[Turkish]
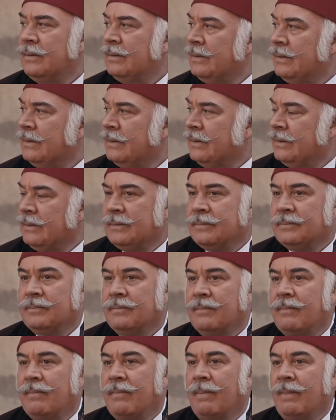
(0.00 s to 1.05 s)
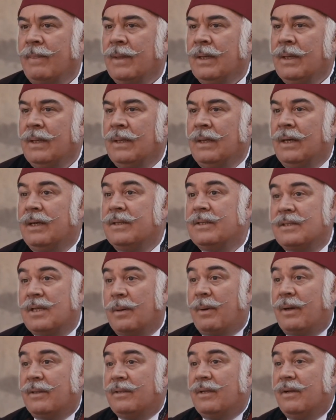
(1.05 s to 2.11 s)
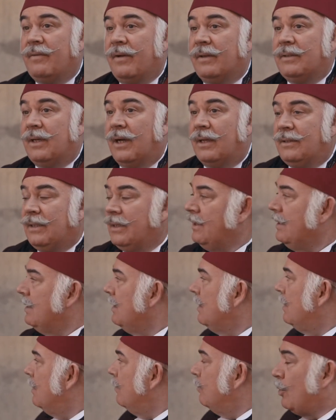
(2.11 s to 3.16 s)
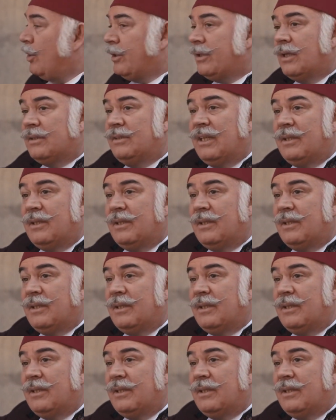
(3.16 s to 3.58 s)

gireceğim bu şehre. Hadi Sabahattin Efendi hadi. Bu kadar